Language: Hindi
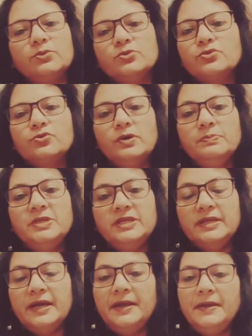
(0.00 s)
उसको अब
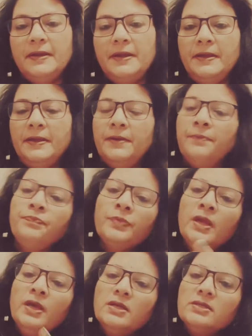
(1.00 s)
जीना ही नहीं है
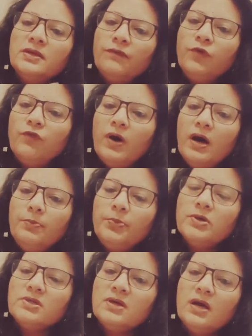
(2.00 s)
जब वो वहाँ
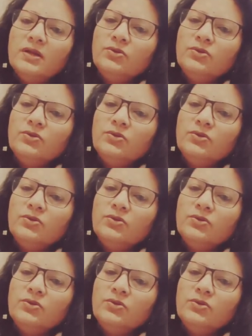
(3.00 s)
पहुँचा